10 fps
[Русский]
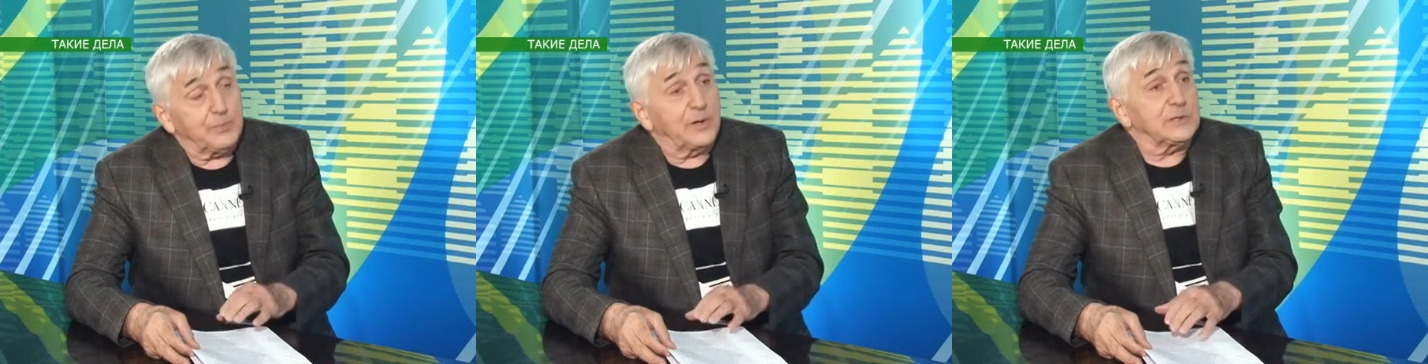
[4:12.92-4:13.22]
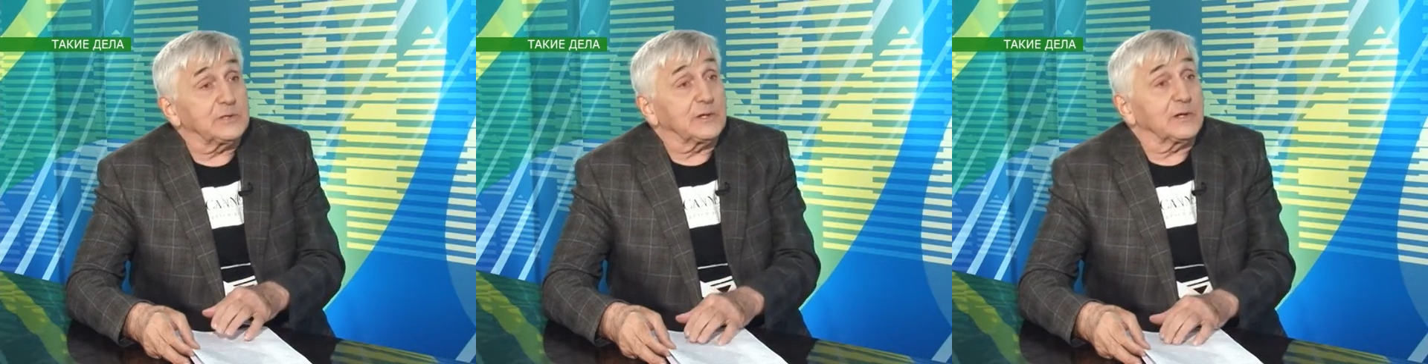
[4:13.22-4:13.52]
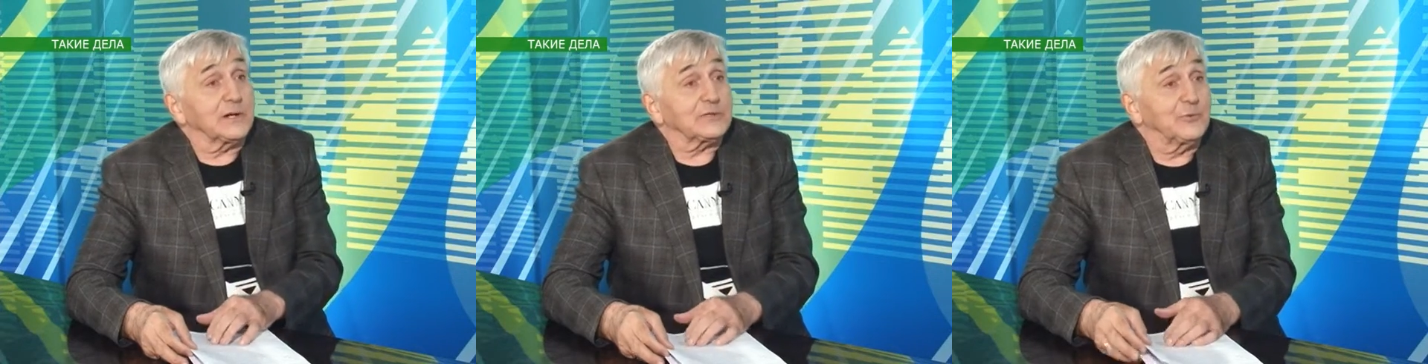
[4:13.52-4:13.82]

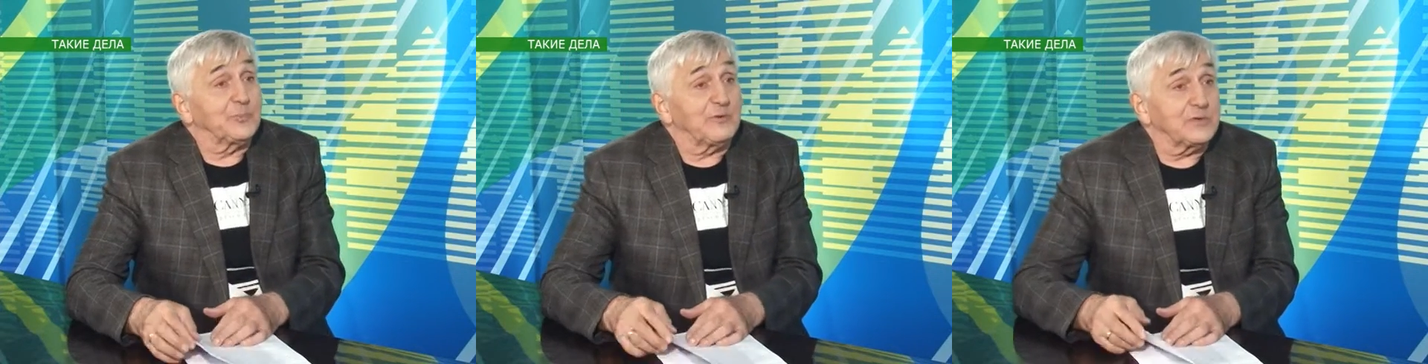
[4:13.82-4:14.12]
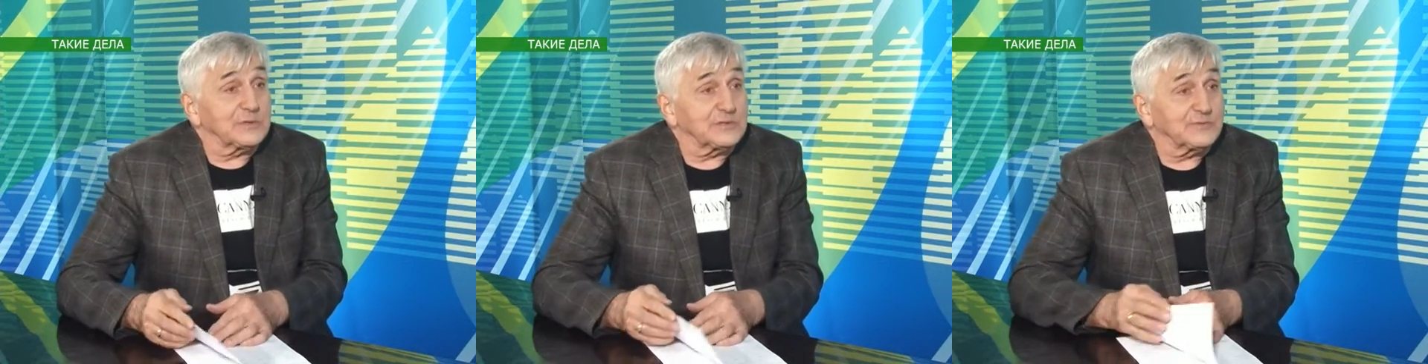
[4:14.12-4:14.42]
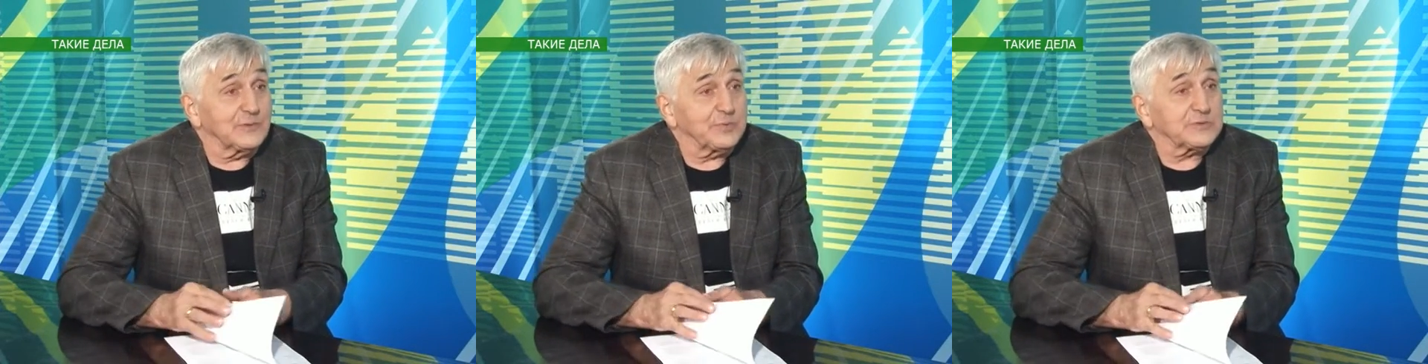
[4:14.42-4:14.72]
политикой нашего
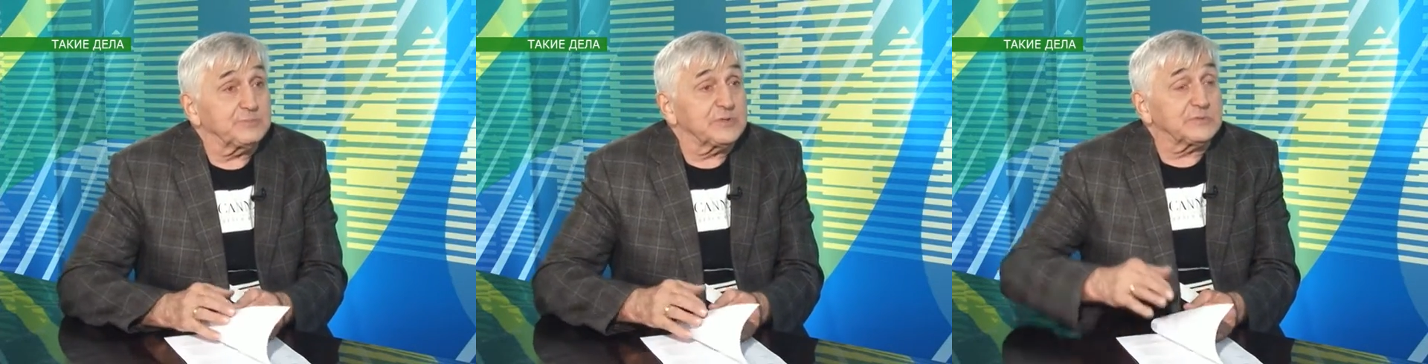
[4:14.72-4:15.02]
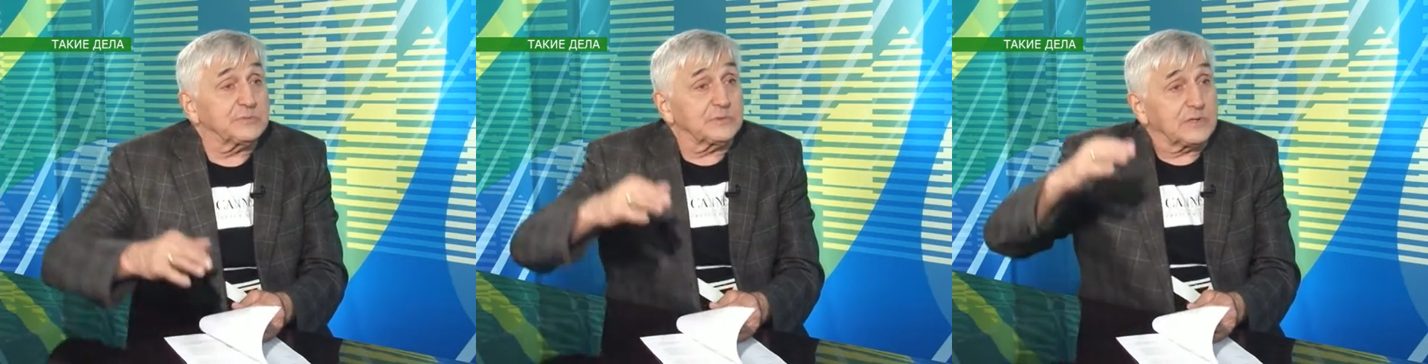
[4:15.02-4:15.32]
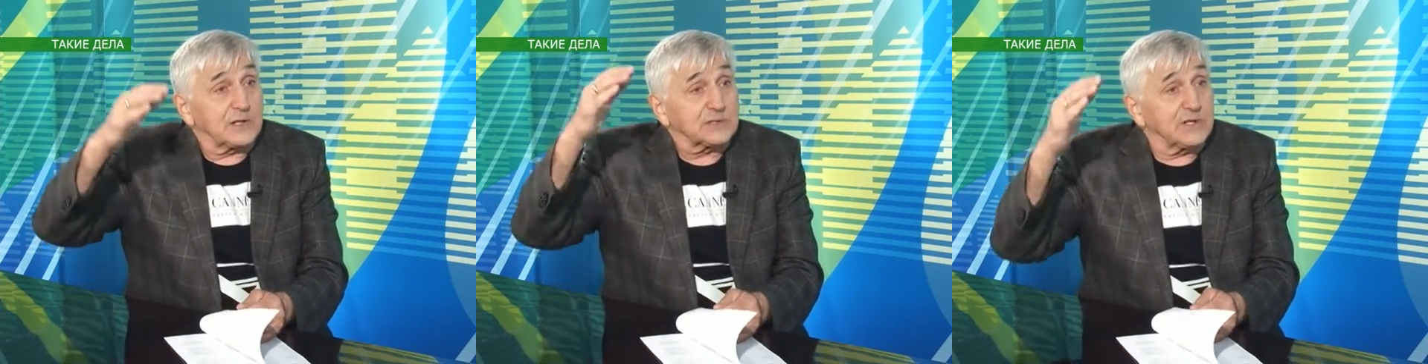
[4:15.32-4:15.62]
правительства без э,
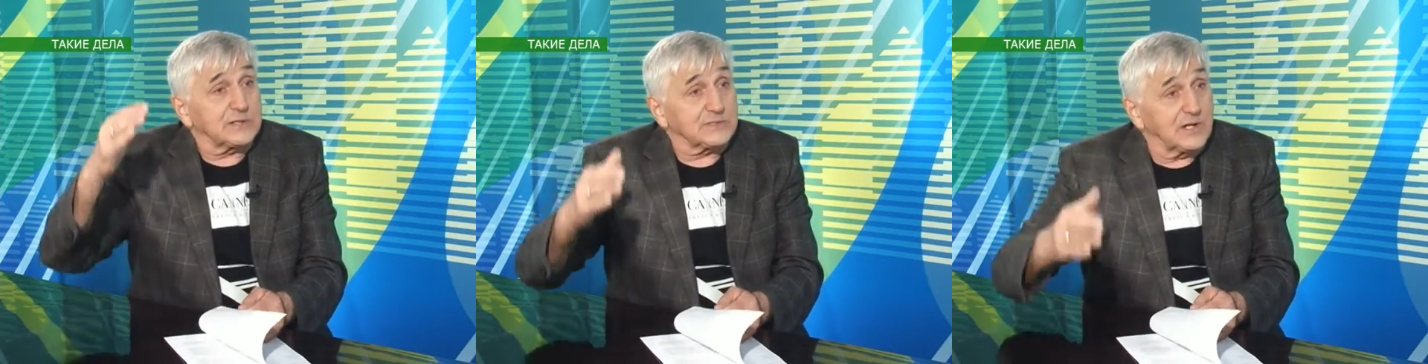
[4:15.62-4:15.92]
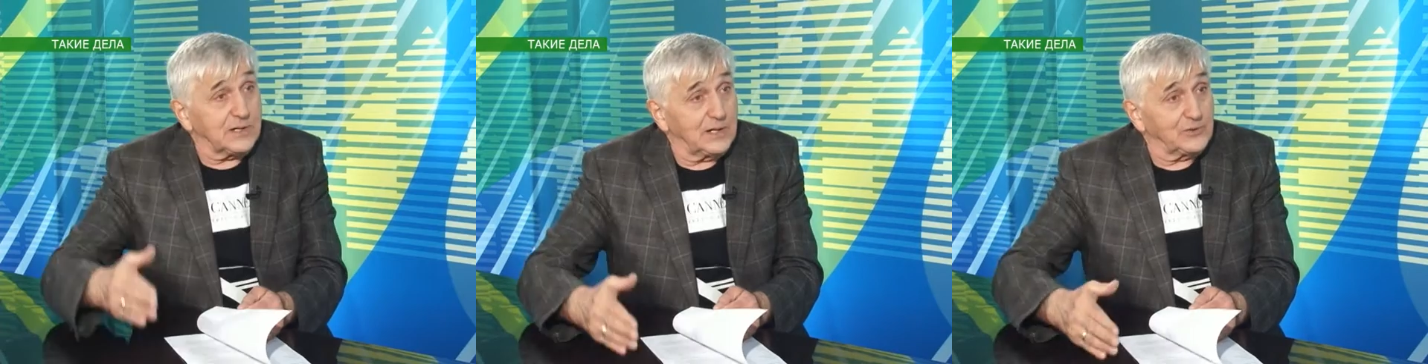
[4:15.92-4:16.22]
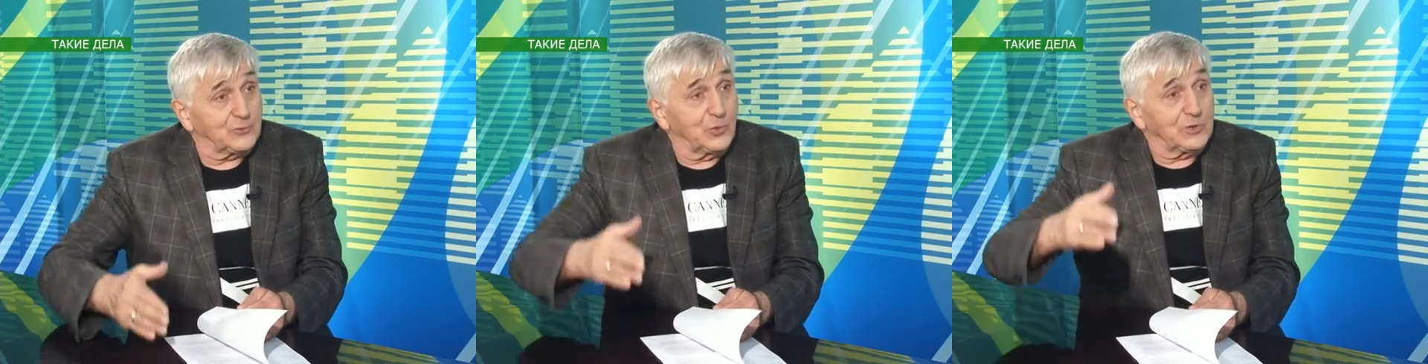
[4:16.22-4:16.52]
конца
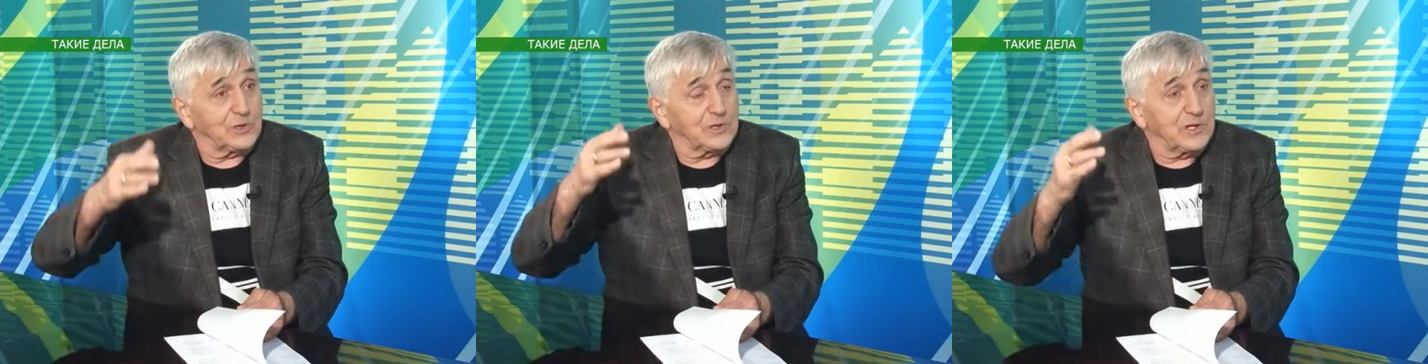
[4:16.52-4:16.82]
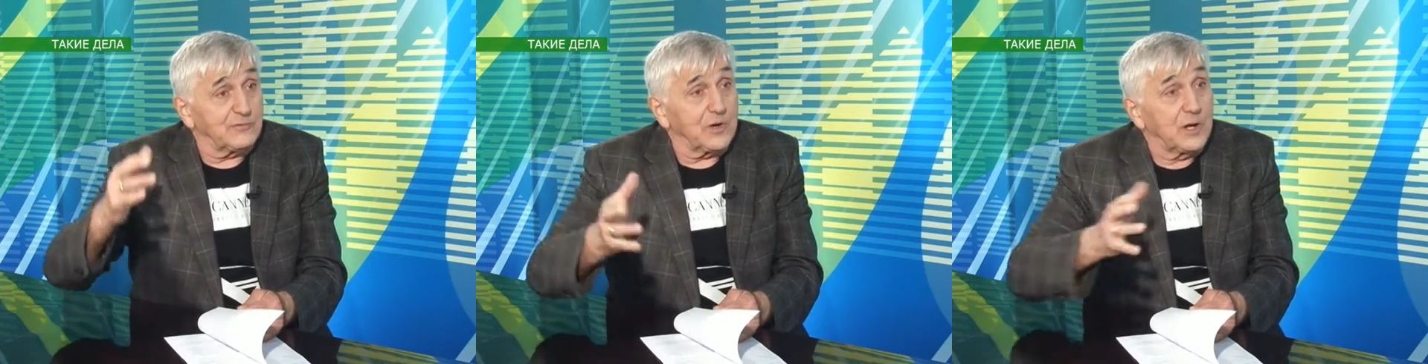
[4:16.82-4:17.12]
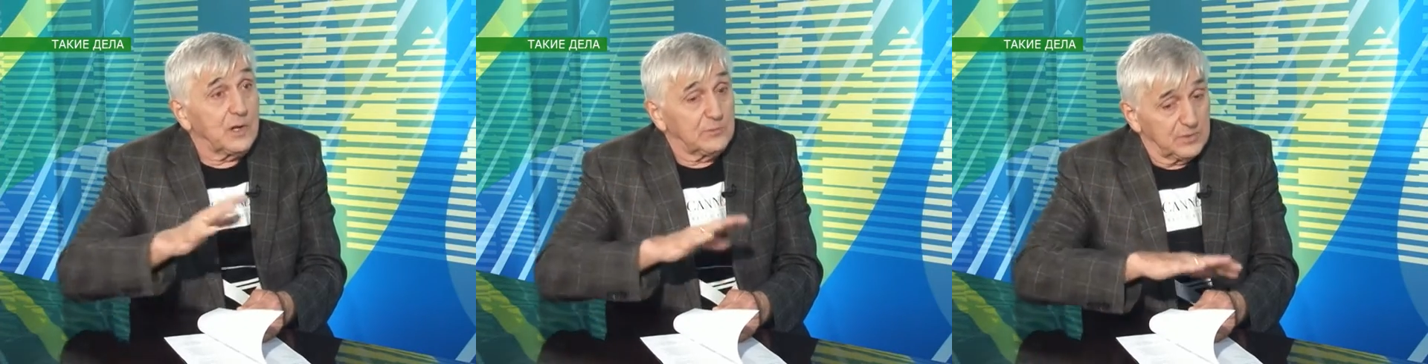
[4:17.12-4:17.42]
скакал доллар и евро,
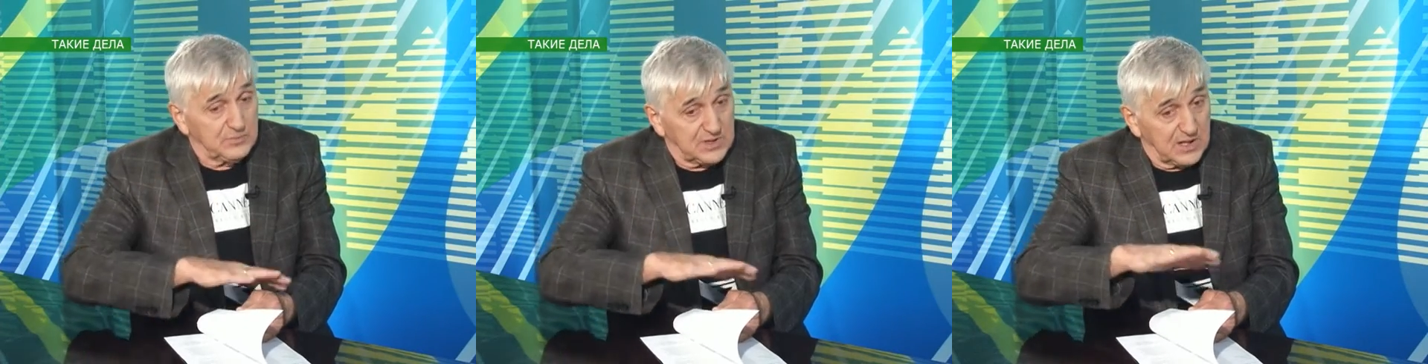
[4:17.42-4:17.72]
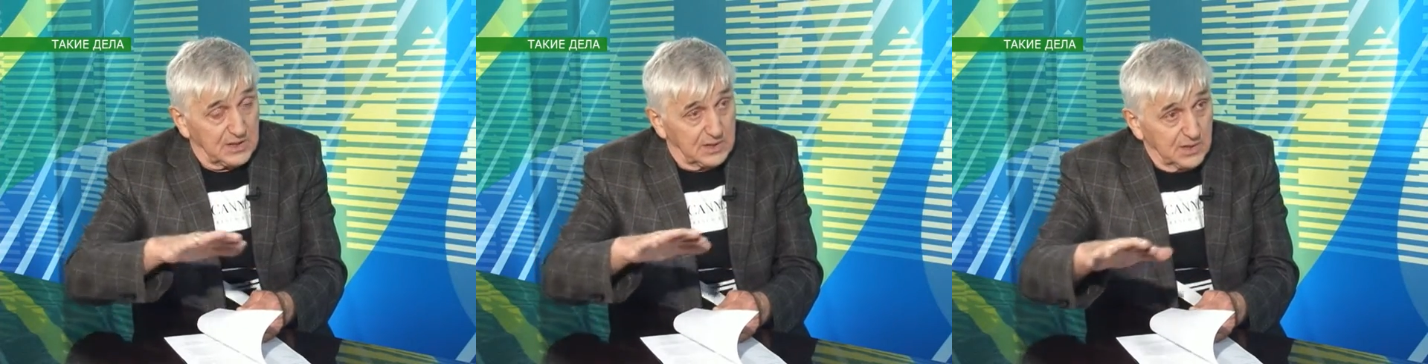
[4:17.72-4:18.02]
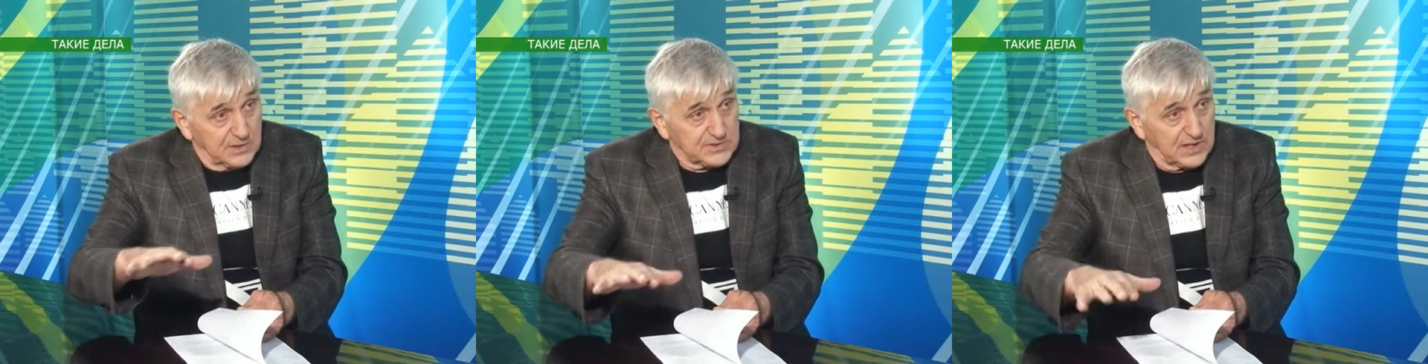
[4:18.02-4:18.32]
мы
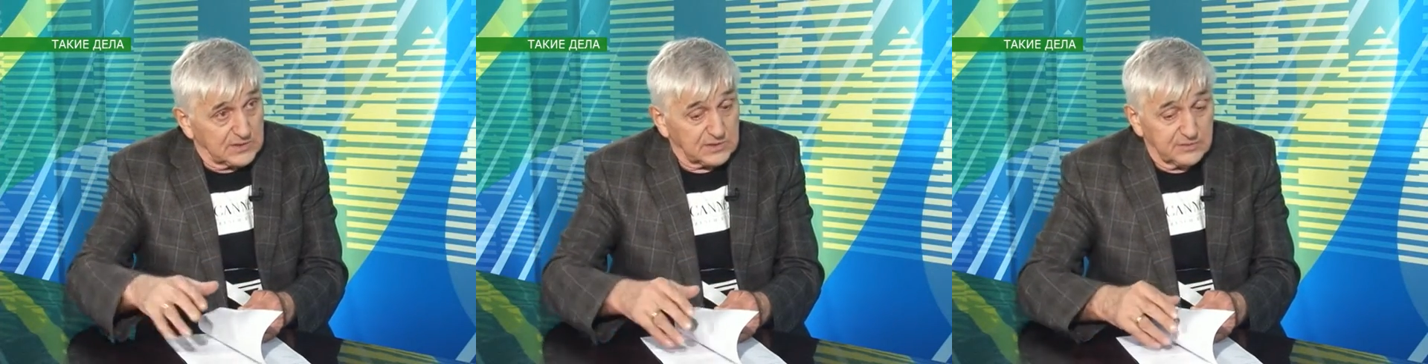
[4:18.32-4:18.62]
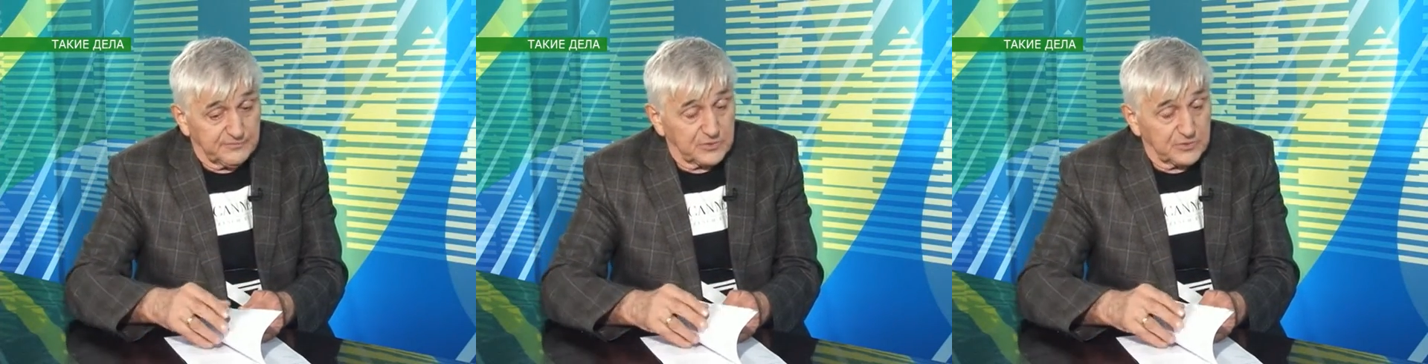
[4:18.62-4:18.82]
меняли угу, театры, угу.